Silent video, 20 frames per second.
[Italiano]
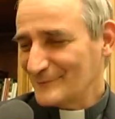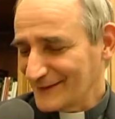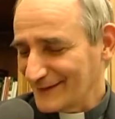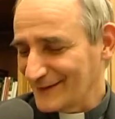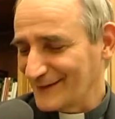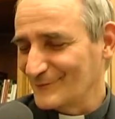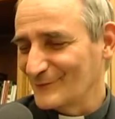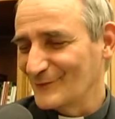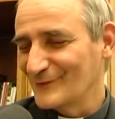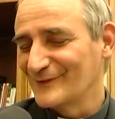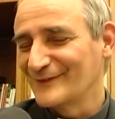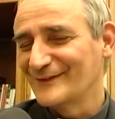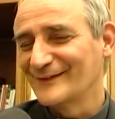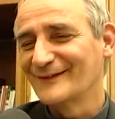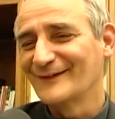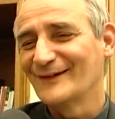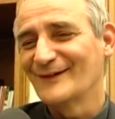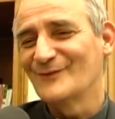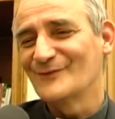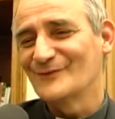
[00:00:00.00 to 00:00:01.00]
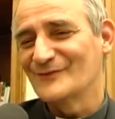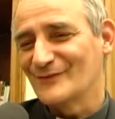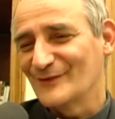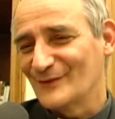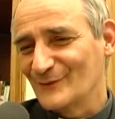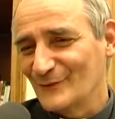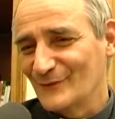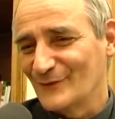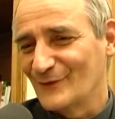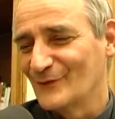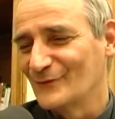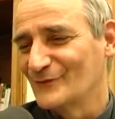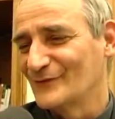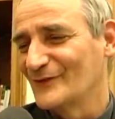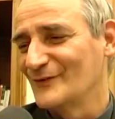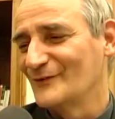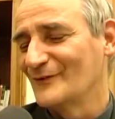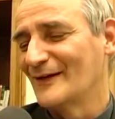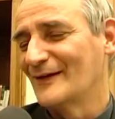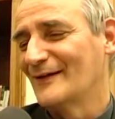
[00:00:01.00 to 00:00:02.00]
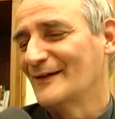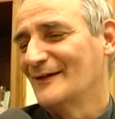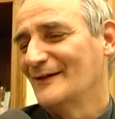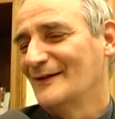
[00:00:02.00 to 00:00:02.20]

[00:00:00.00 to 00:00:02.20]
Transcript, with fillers: perché vuol dire che così lui continua